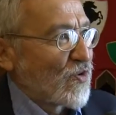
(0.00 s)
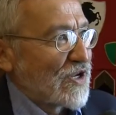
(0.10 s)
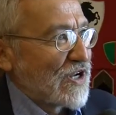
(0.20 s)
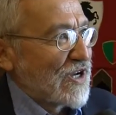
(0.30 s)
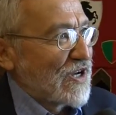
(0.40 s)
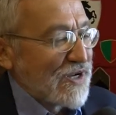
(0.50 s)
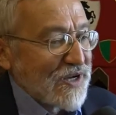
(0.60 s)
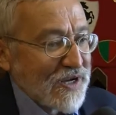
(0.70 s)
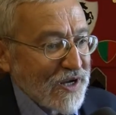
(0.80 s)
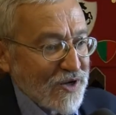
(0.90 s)
quindi
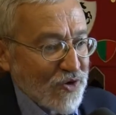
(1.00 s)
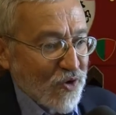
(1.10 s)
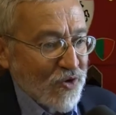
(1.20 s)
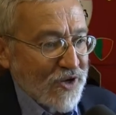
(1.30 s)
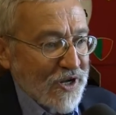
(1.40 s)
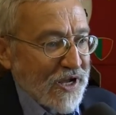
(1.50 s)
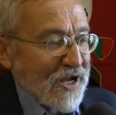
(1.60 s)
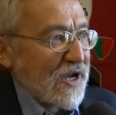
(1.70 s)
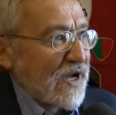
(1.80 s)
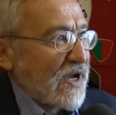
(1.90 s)
non
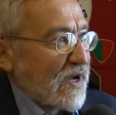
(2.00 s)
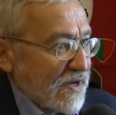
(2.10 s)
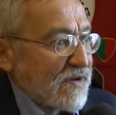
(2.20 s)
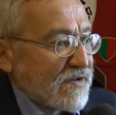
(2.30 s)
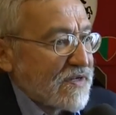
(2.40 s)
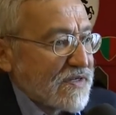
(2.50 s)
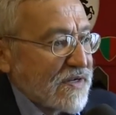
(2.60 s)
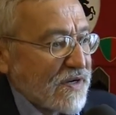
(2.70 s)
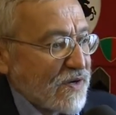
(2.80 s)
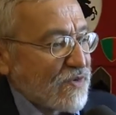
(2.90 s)
è
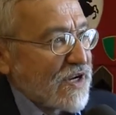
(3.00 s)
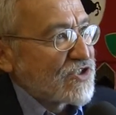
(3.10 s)
una